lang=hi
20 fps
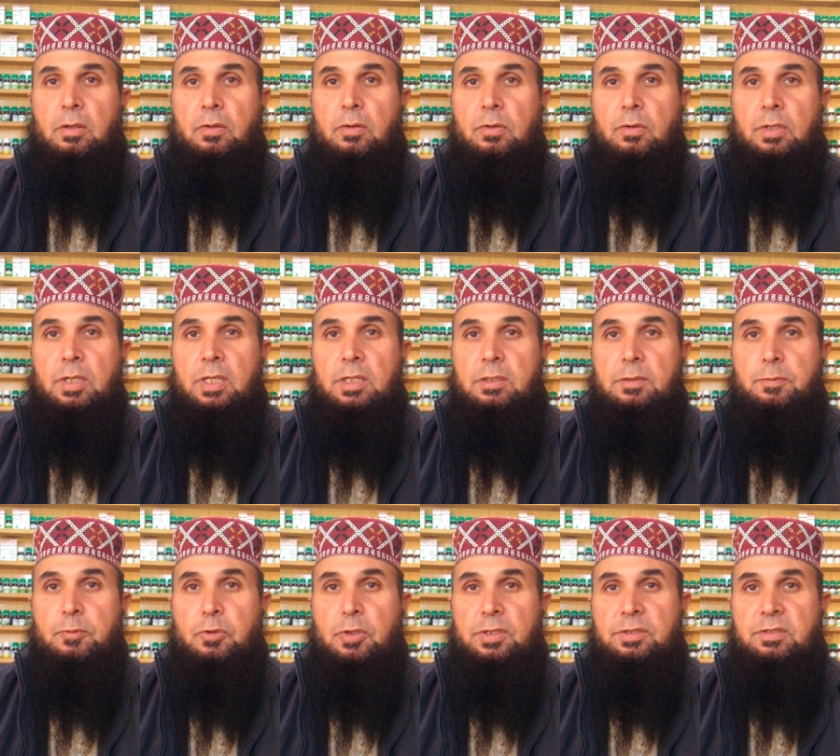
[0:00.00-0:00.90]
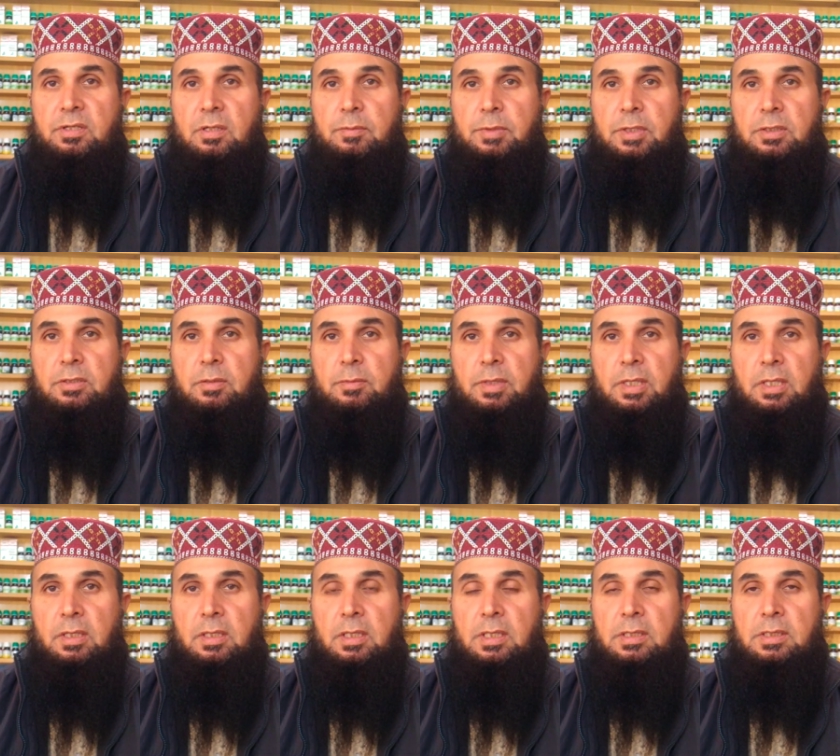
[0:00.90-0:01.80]
और किस पोटेंसी में
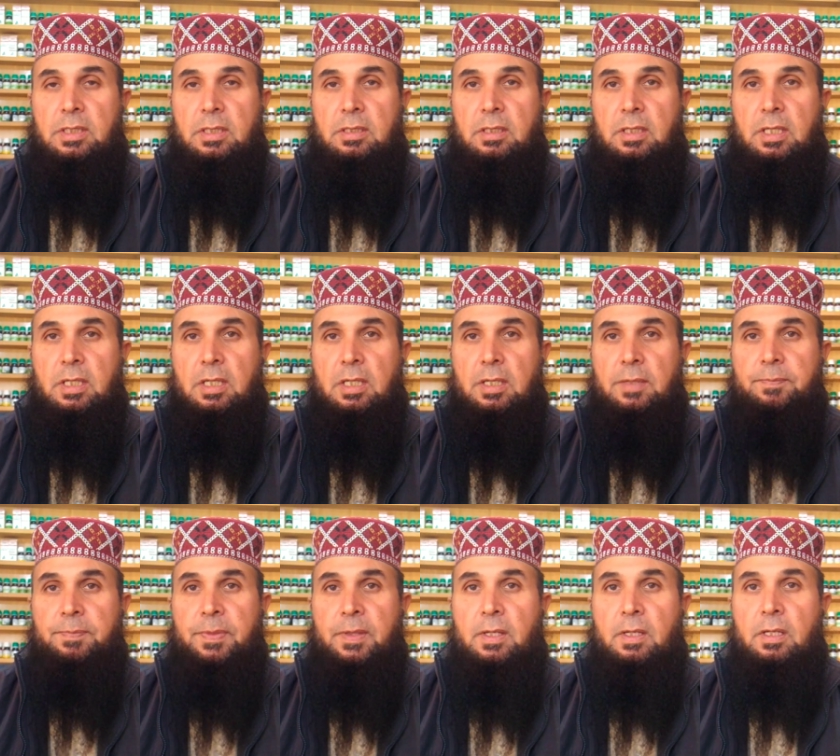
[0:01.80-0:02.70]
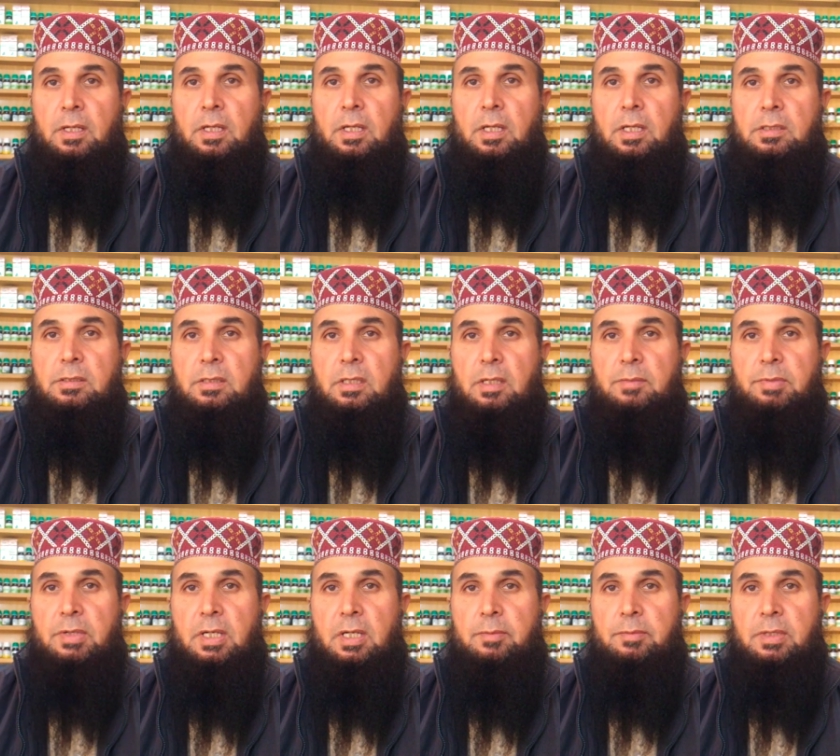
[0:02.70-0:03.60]
इस्तेमाल की जाती है इसके
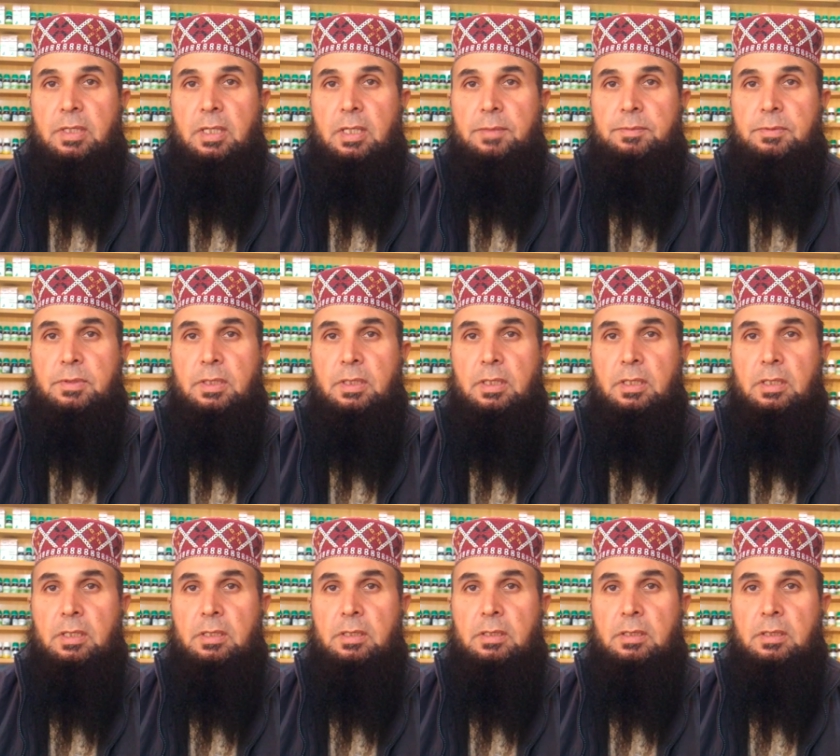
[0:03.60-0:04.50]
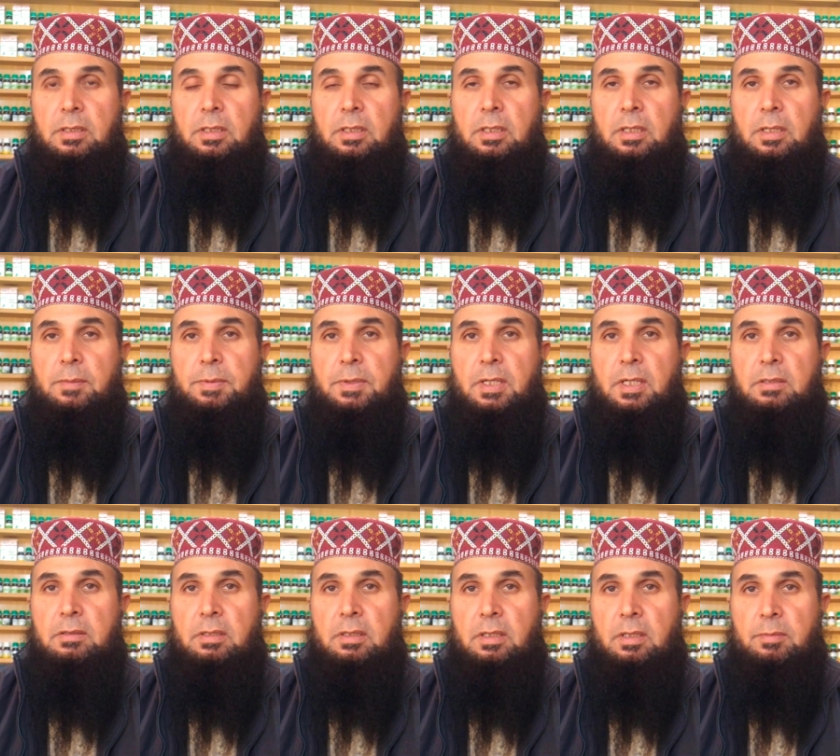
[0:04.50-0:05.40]
बारे में आपसे
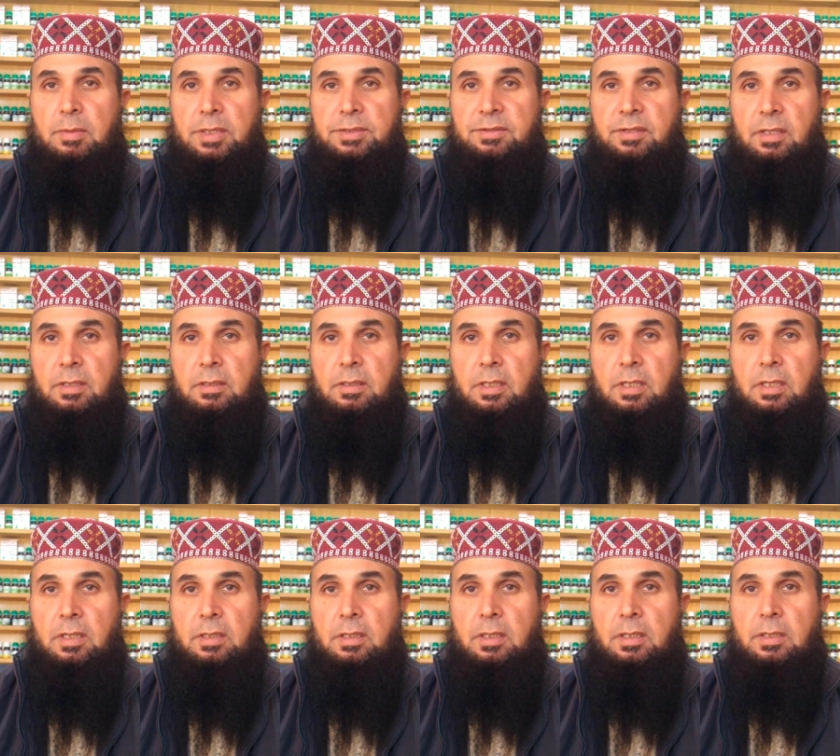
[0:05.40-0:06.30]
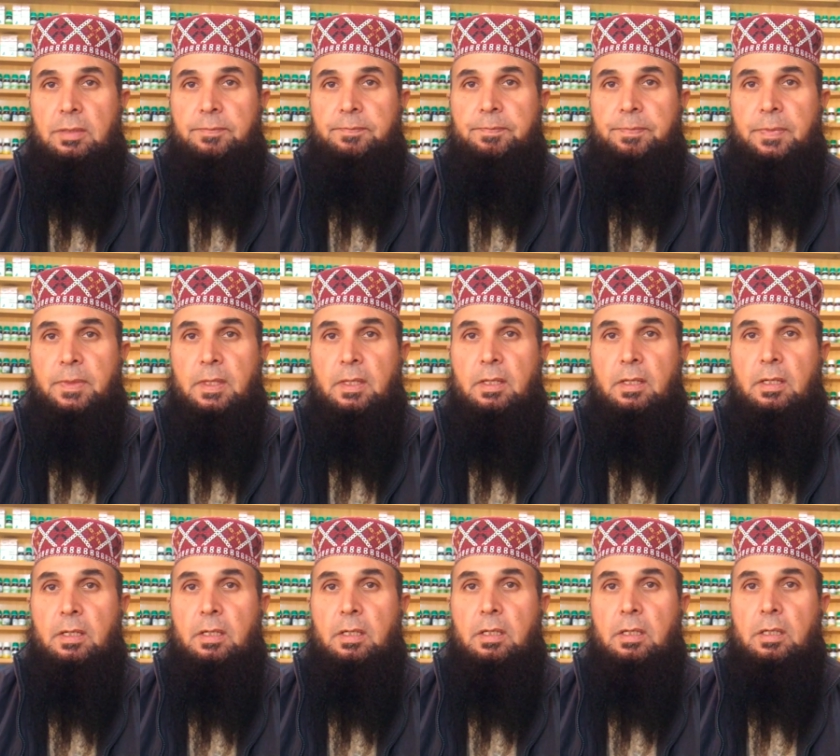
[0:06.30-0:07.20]
अपना तजर्बा शेयर करेंगे
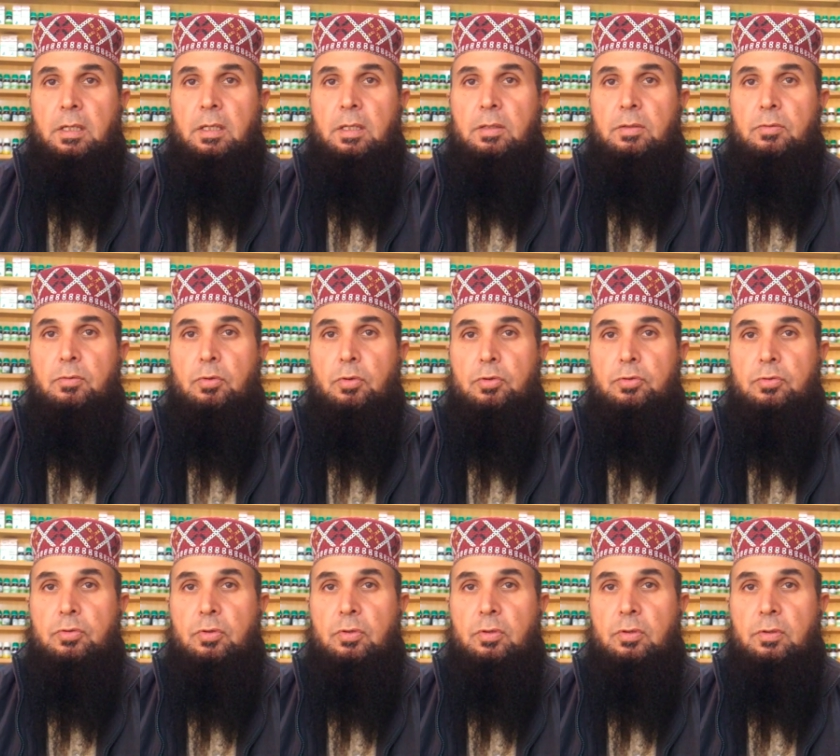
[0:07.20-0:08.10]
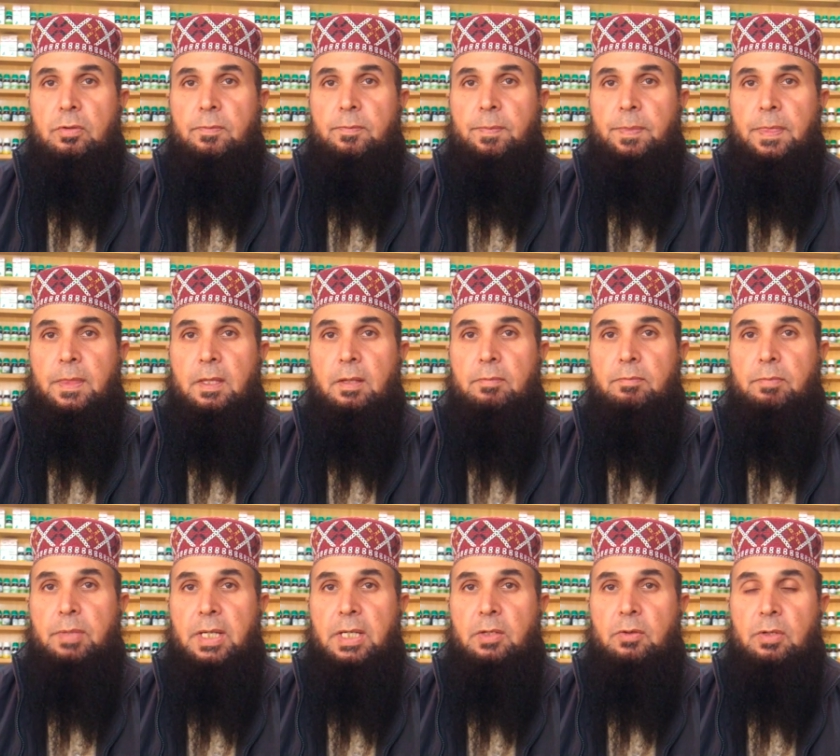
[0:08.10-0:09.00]
दोस्तों
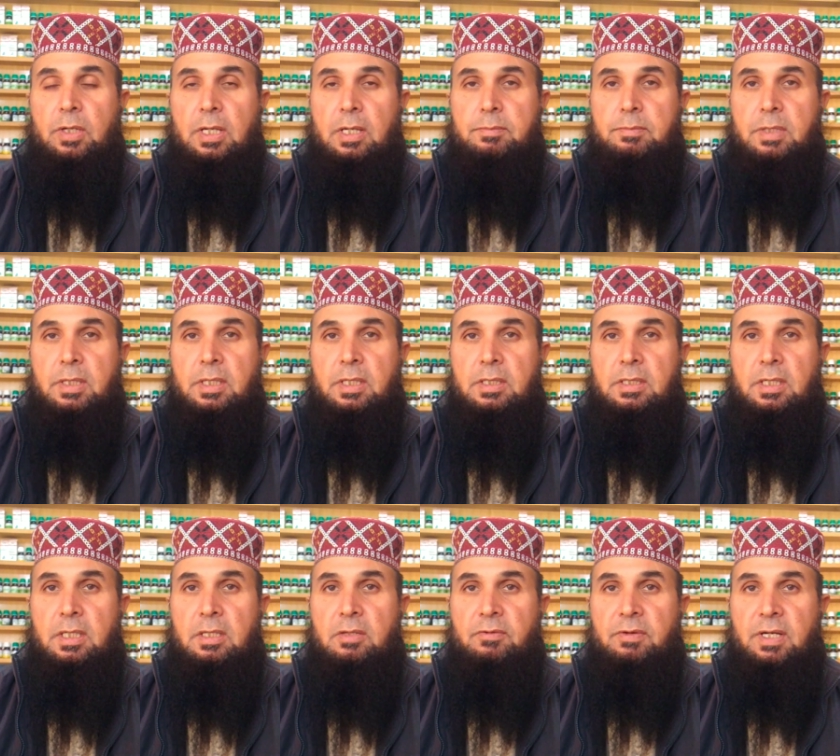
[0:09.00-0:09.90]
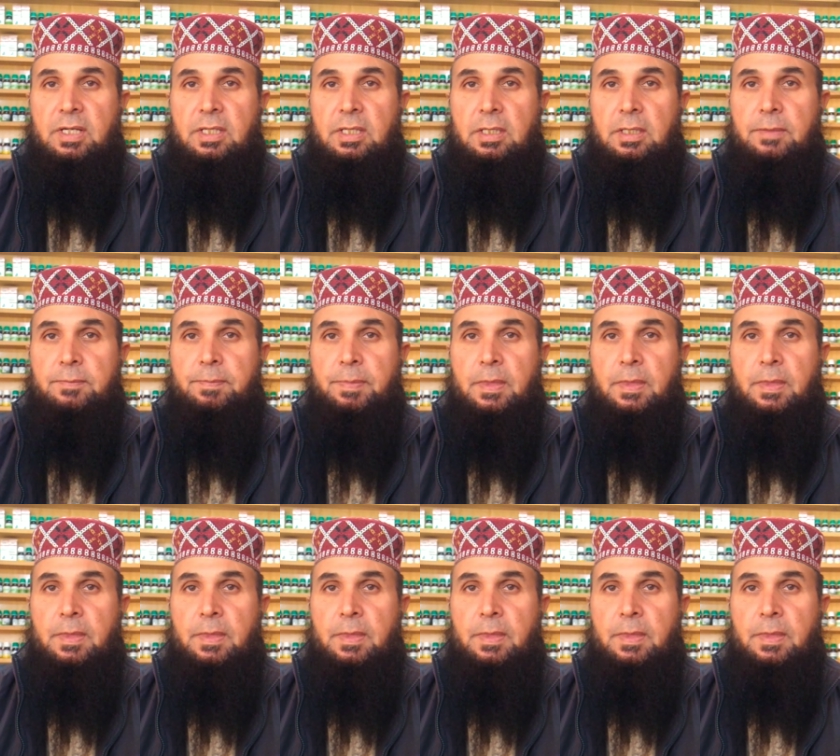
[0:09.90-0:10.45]
बायोकेम की ये दवाई